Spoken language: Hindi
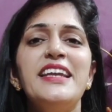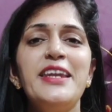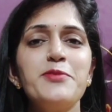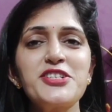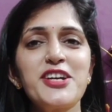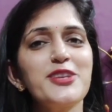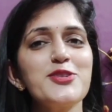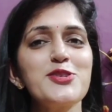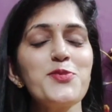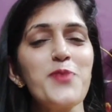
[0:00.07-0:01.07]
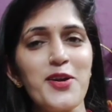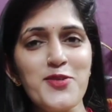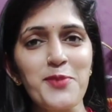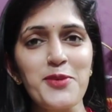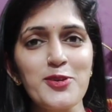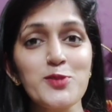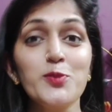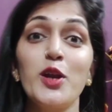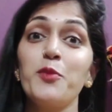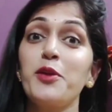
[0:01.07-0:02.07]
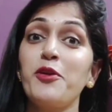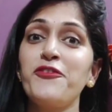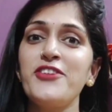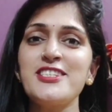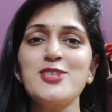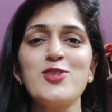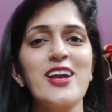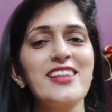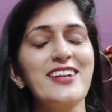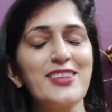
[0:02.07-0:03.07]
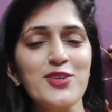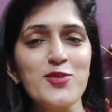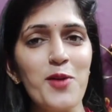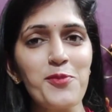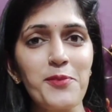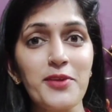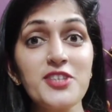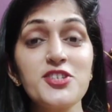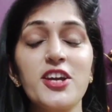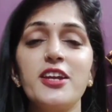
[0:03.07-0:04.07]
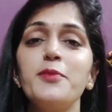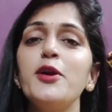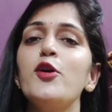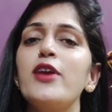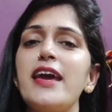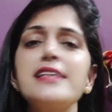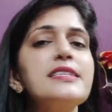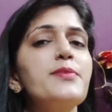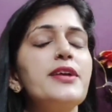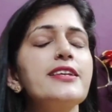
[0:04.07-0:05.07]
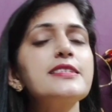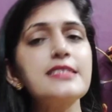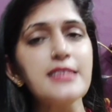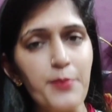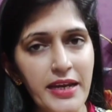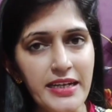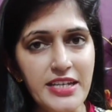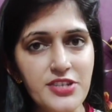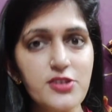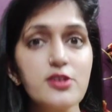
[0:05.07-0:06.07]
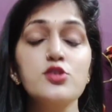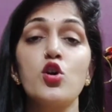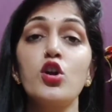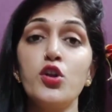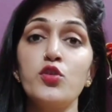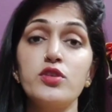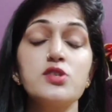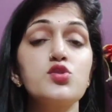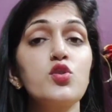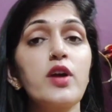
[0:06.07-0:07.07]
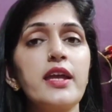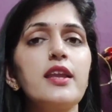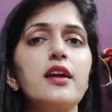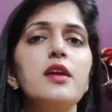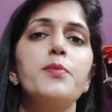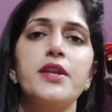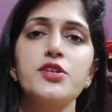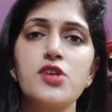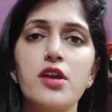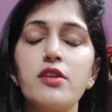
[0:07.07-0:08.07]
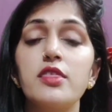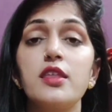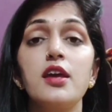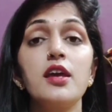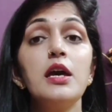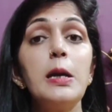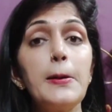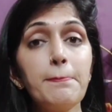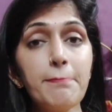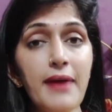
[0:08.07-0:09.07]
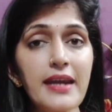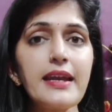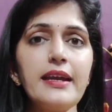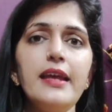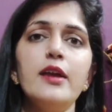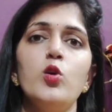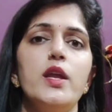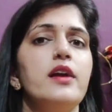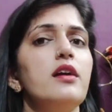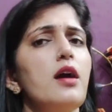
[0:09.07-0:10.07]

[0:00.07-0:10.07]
नमस्कार दोस्तों मैं हूं आपकी दोस्त पूनम और एक बार फिर से स्वागत करती हूं आपका अपने चैनल में और ऐसे मेरे सभी टीचर्स और ट्यूटर्स जो कहीं ना कहीं परेशान रहते हैं मार्केटिंग को लेकर